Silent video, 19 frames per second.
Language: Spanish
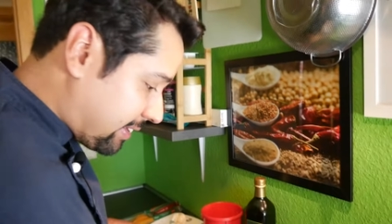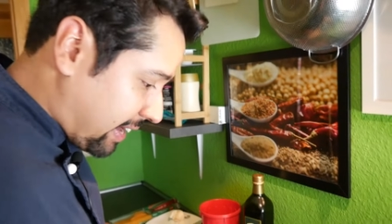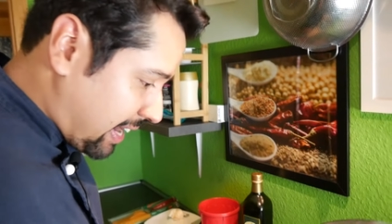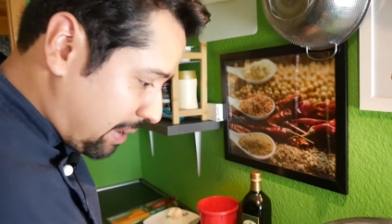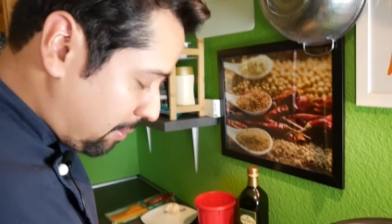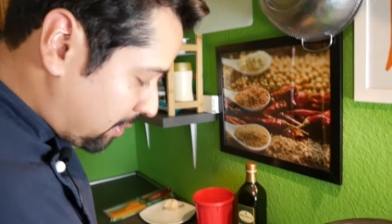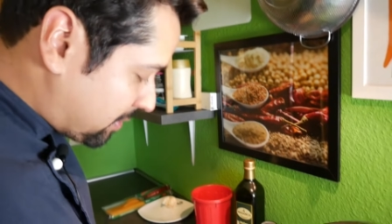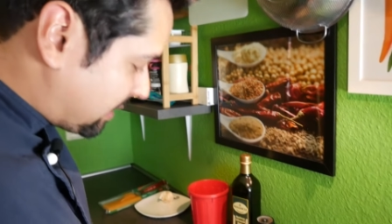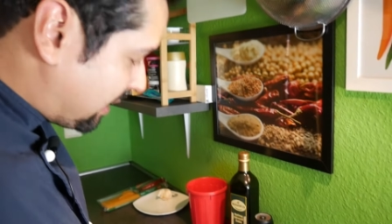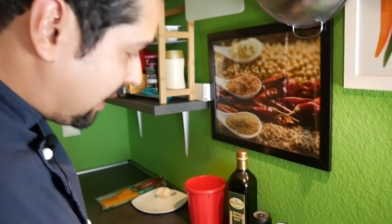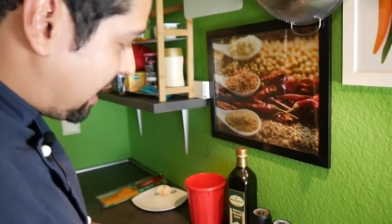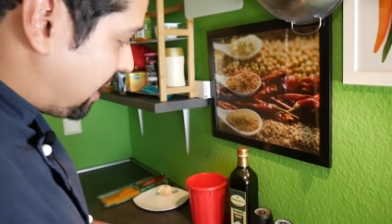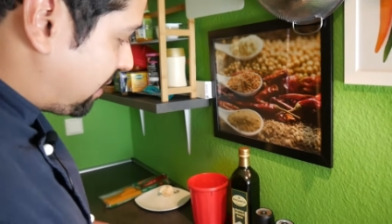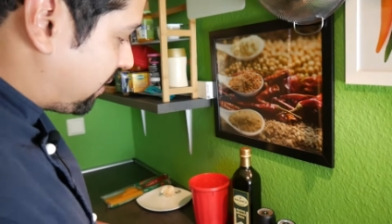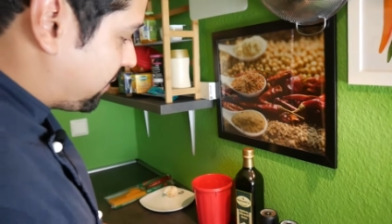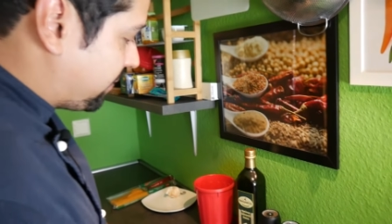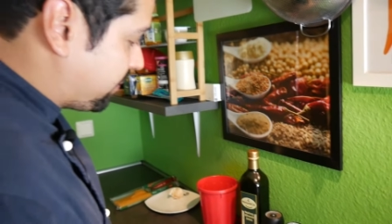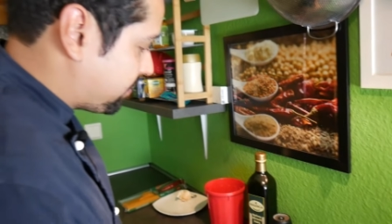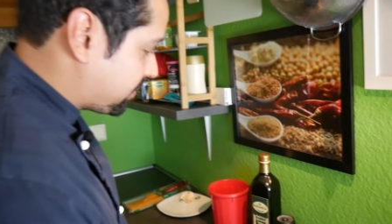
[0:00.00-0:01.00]
Tenemos el
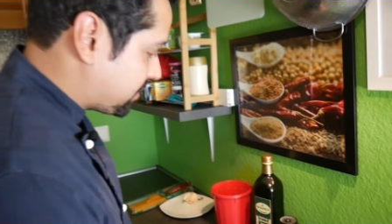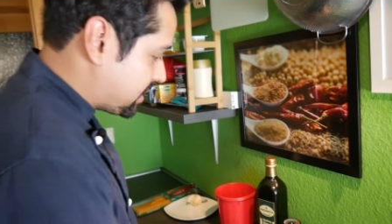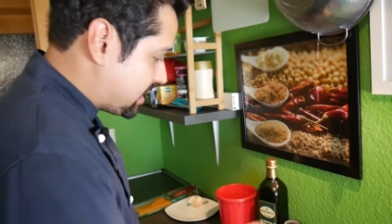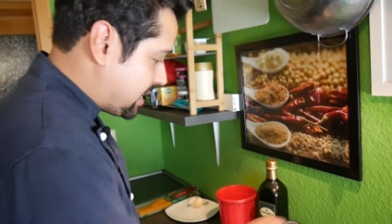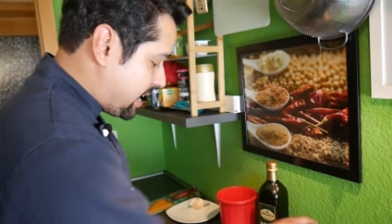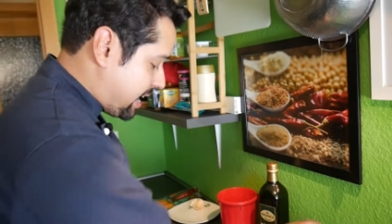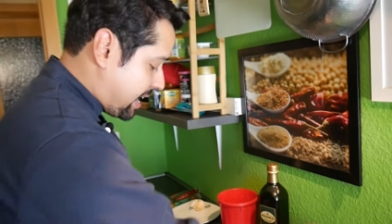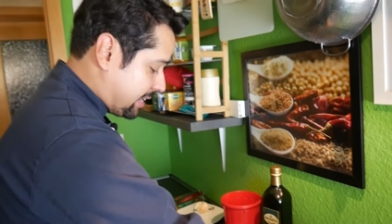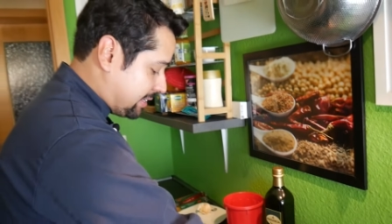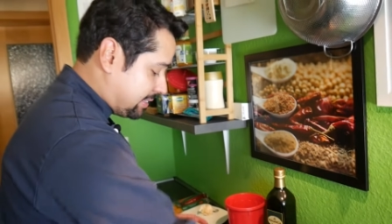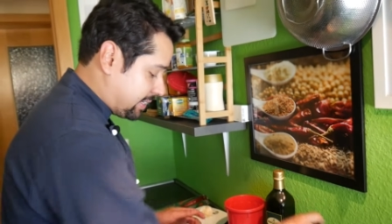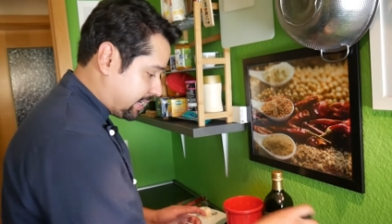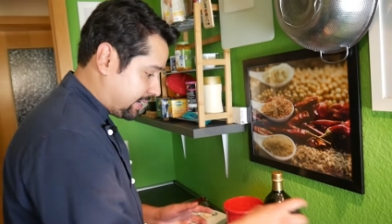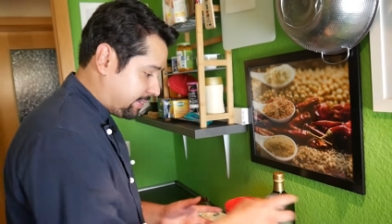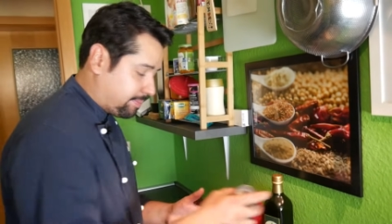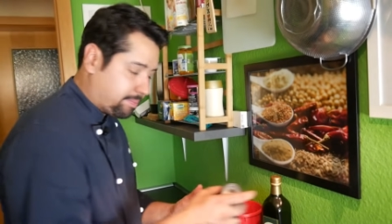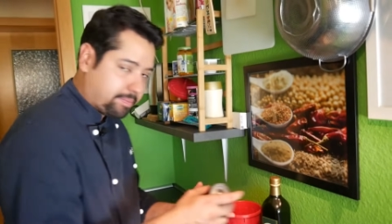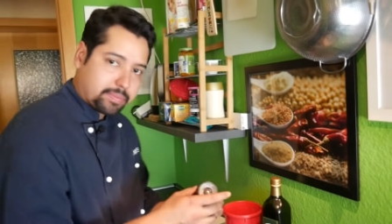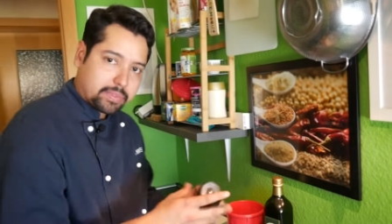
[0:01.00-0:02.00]
ajo.
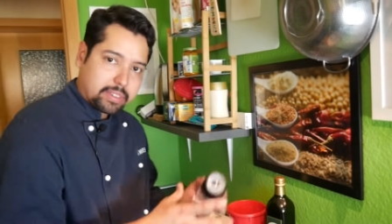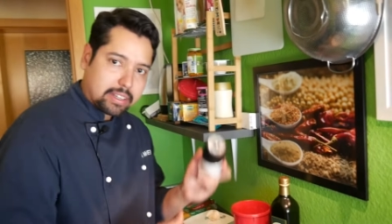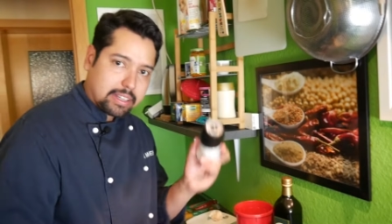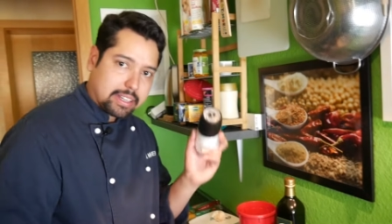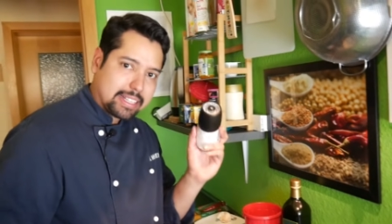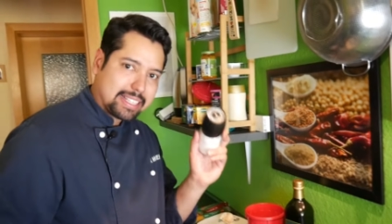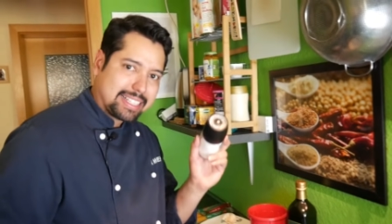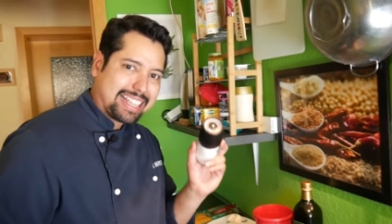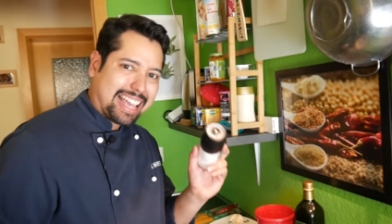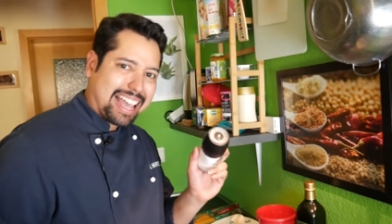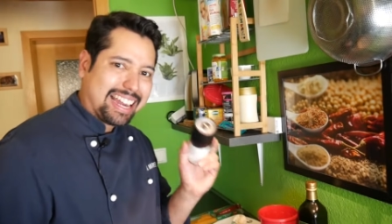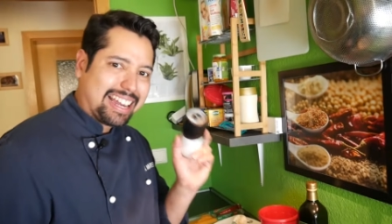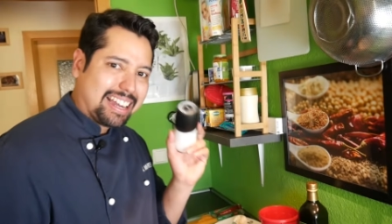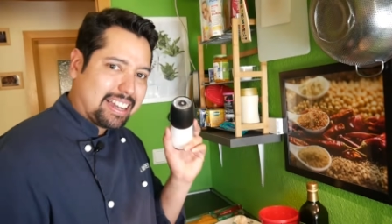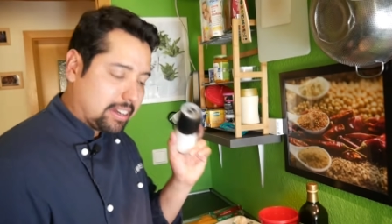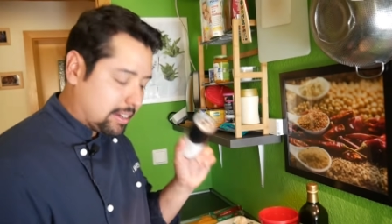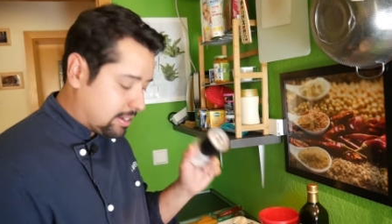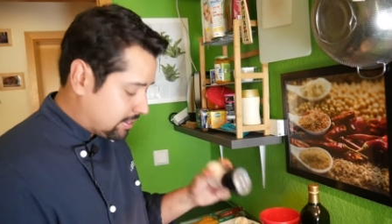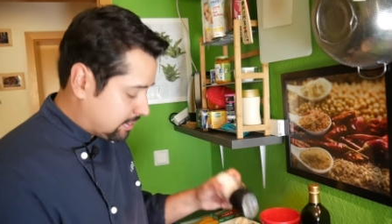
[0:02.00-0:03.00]
Siguiente, sal.